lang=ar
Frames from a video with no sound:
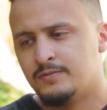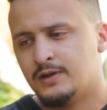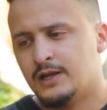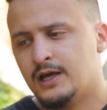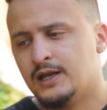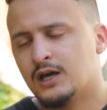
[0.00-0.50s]

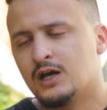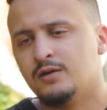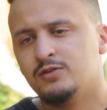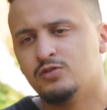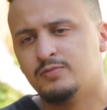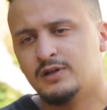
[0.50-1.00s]
العلاقه
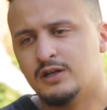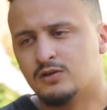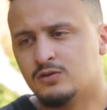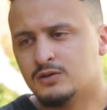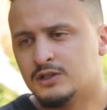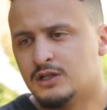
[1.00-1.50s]
بيني وبين لي
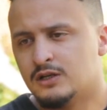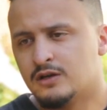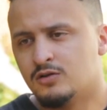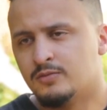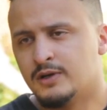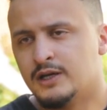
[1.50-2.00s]
كونديدا اللي
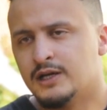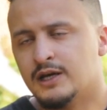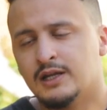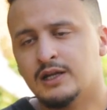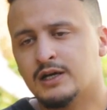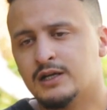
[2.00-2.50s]
كانوا معايا
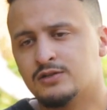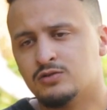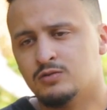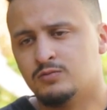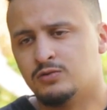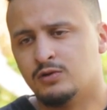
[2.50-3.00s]
علاقه
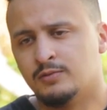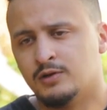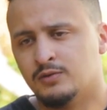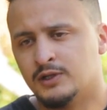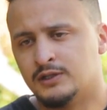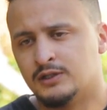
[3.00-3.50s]
حب
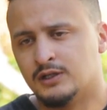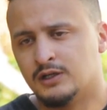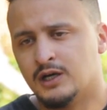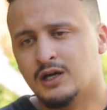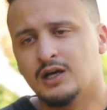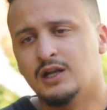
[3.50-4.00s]
وموده
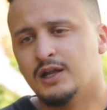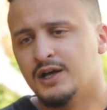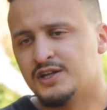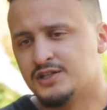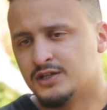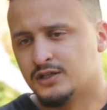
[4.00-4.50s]
اقل
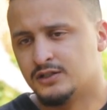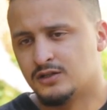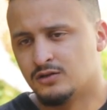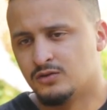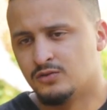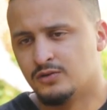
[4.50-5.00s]
حاجه
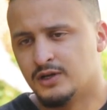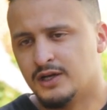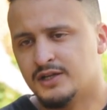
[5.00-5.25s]
نقدر نقولها